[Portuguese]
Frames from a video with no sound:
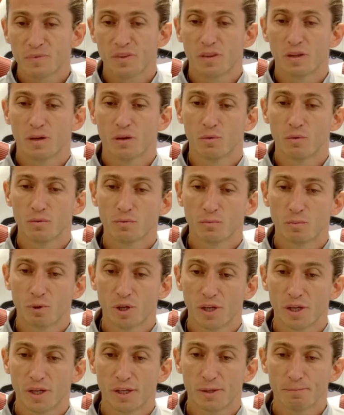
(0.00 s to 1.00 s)
Então,
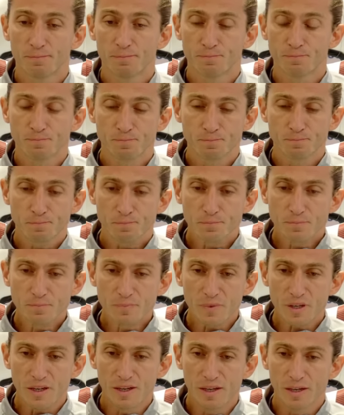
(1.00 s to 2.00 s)
porque
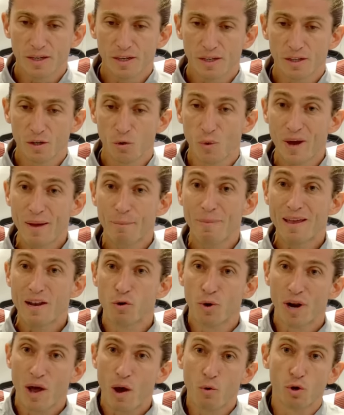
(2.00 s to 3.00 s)
é, não é
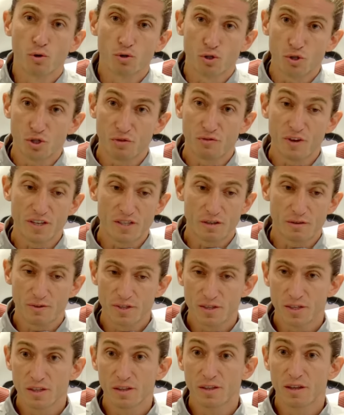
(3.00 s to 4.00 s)
melhorar o que o Tite fez, é
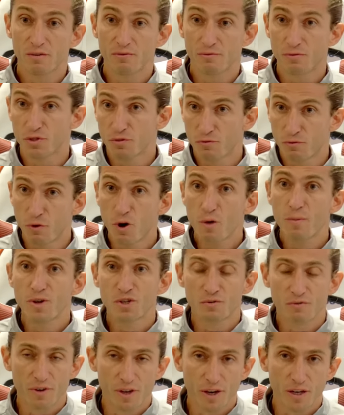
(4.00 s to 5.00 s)
fazer da, de
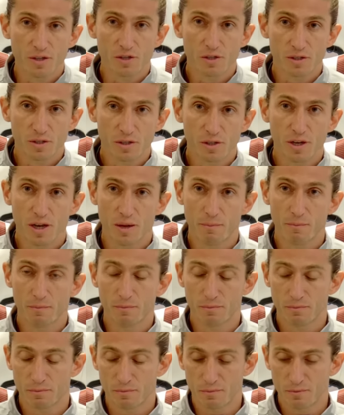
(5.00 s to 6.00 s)
forma diferente, é
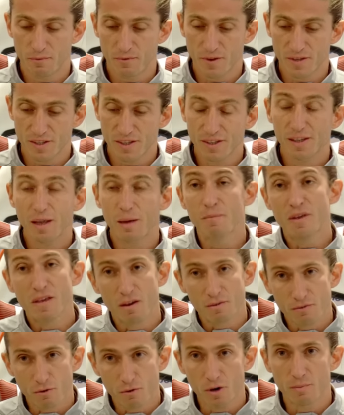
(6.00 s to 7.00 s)
fazer da
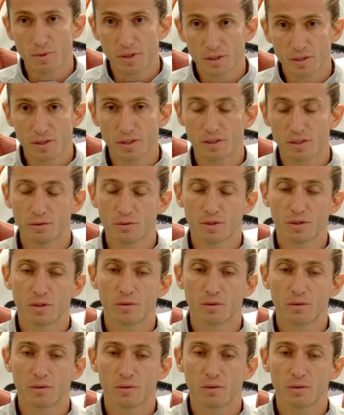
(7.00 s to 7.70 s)
minha forma, entendeu?